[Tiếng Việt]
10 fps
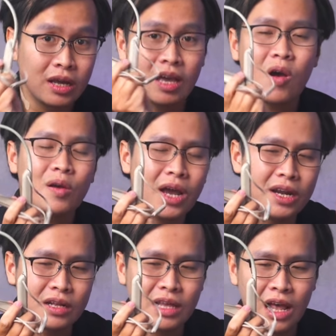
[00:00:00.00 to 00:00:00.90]
Cái con này
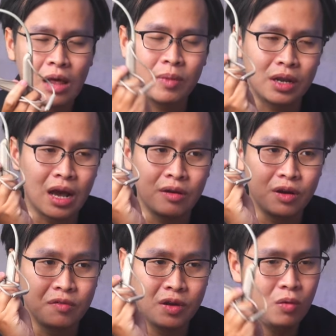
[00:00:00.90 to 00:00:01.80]
thực tế là mình đã
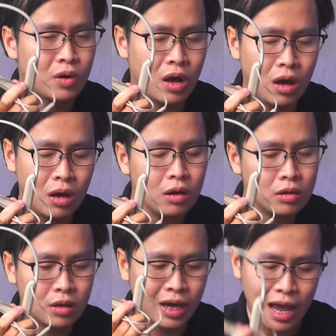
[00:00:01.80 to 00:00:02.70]
review nó
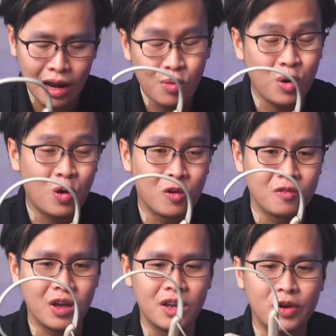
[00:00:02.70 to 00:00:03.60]
từ khá lâu rồi,
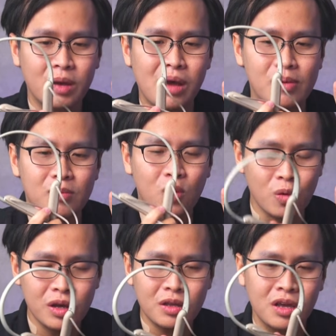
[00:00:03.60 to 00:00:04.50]
và nếu các bạn
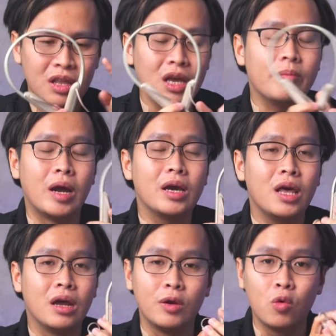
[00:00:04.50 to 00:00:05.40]
muốn á, thì các bạn có
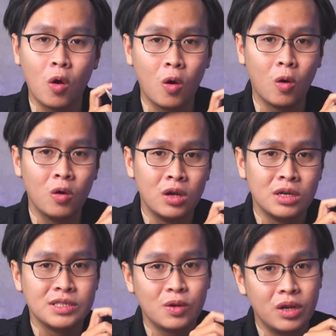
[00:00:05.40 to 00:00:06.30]
thể Google
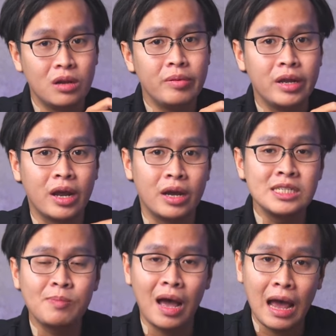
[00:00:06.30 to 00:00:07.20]
Sony W I một nghìn
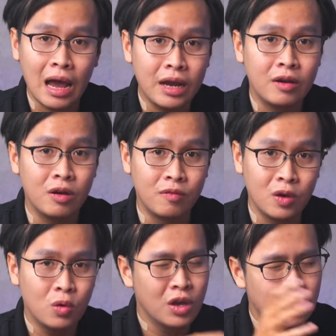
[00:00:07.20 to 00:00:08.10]
X M hai
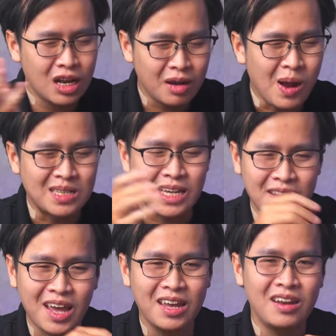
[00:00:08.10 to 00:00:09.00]
review thì các bạn sẽ
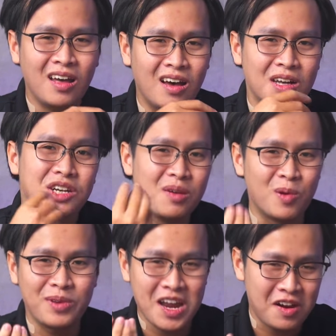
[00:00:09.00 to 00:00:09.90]
thấy nó ở trên một
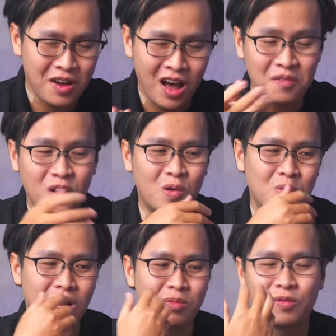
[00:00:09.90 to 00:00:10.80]
trang nào đó, rồi cũng
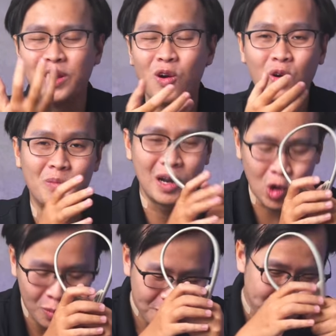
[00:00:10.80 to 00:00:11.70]
có một video của mình
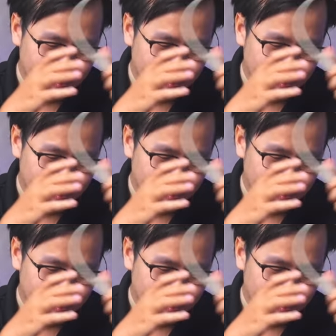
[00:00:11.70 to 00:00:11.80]
luôn.